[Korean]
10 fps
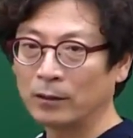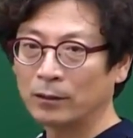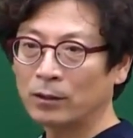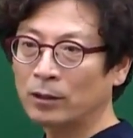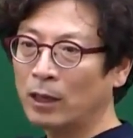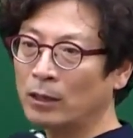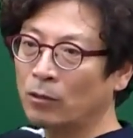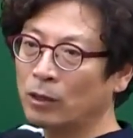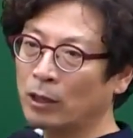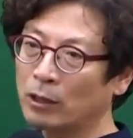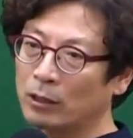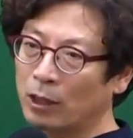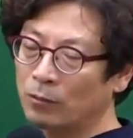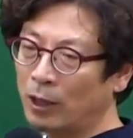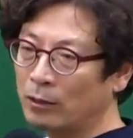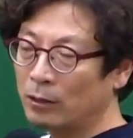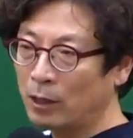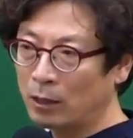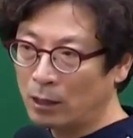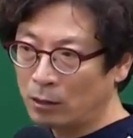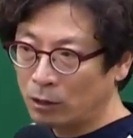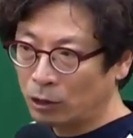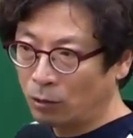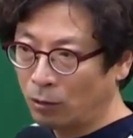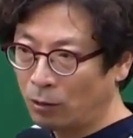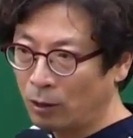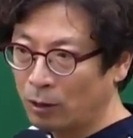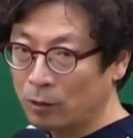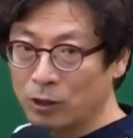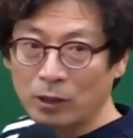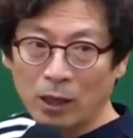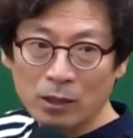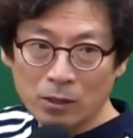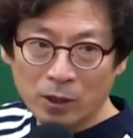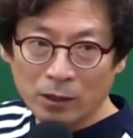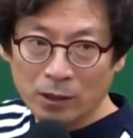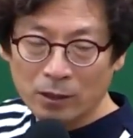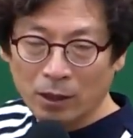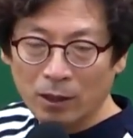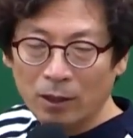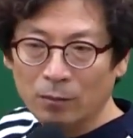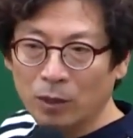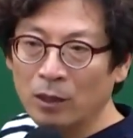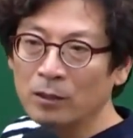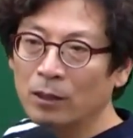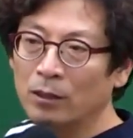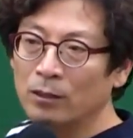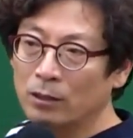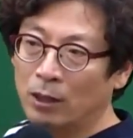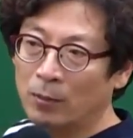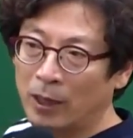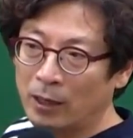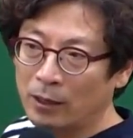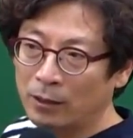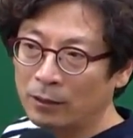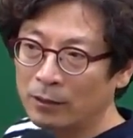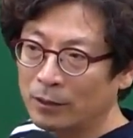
경계가 새로 정해지기 때문에 측량을 해야 될 것이고 그럼 측량했으면은 이제 면적을 측정해 봐야 돼요.